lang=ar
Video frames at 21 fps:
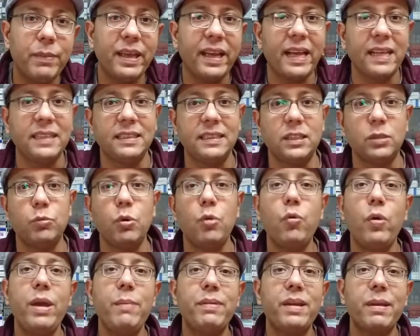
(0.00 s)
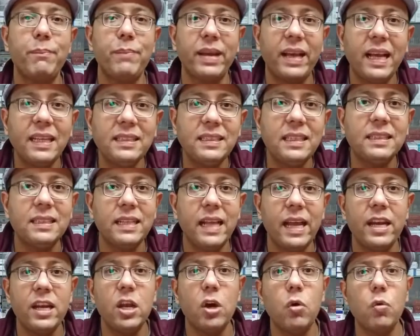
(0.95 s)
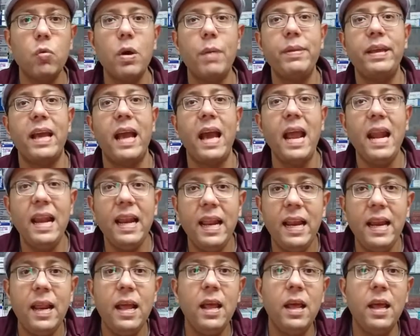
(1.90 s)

بيخسس وهو يمكن بيخسس لان هو بيقلل